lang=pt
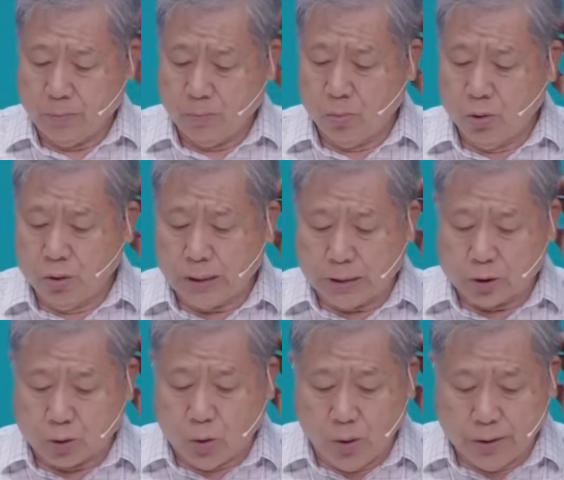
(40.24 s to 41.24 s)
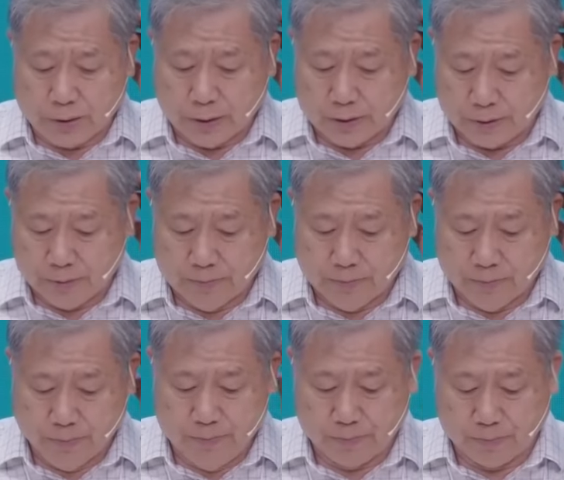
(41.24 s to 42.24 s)
Muitas coisas
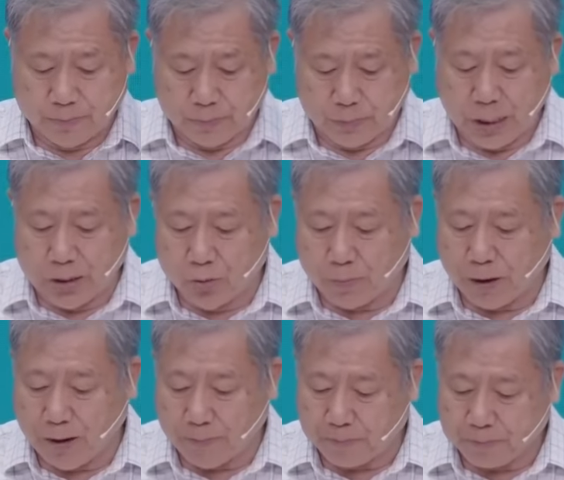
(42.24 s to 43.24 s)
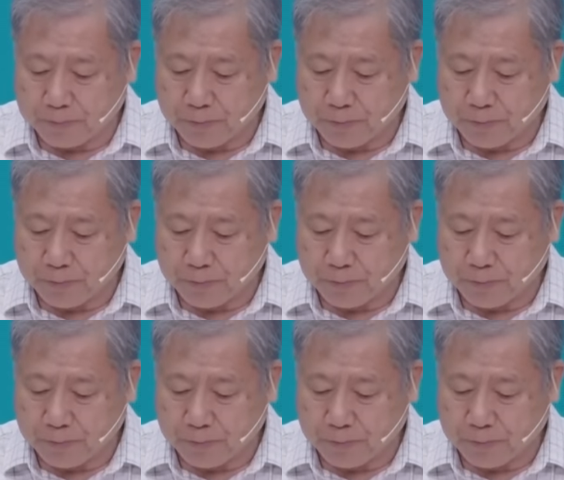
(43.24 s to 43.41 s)
tenho para